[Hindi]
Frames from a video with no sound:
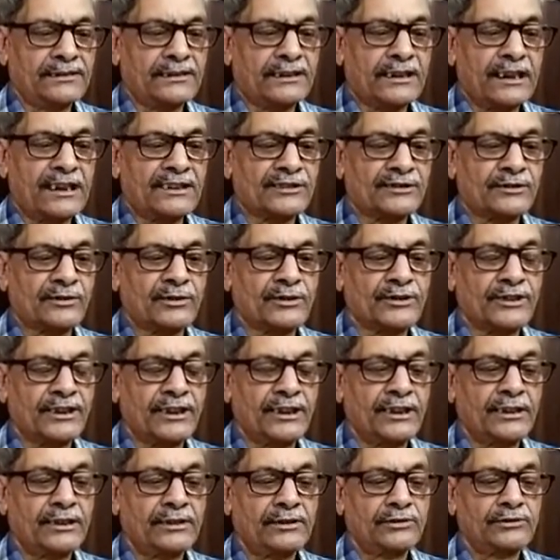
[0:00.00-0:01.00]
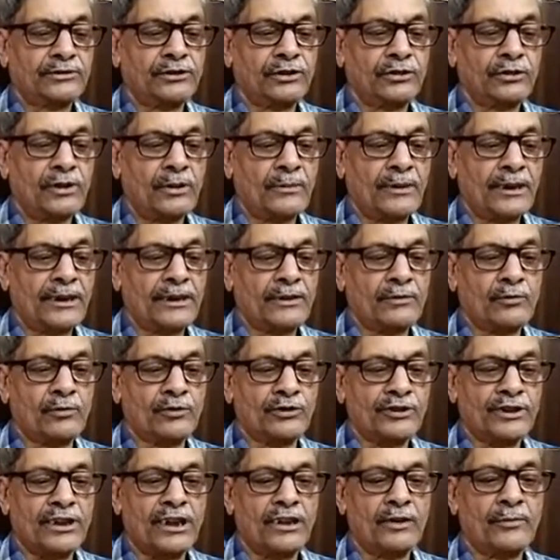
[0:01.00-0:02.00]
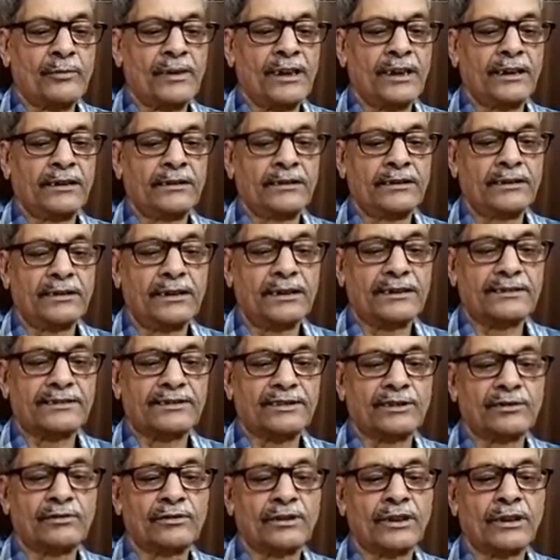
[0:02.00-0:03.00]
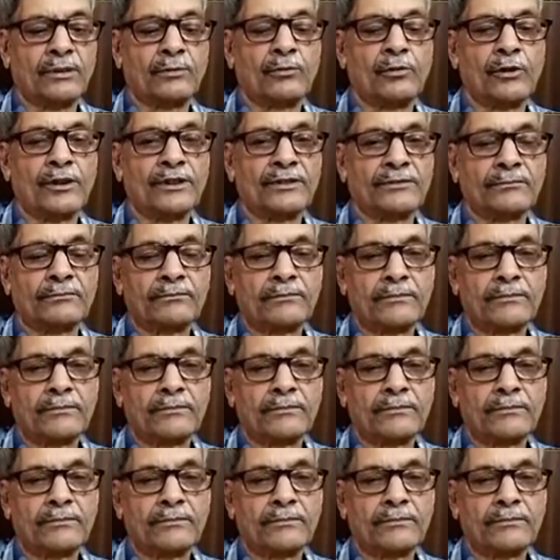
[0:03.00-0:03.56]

खास तौर से जो हमारी कोशिकाओं में अस्थियों के गुण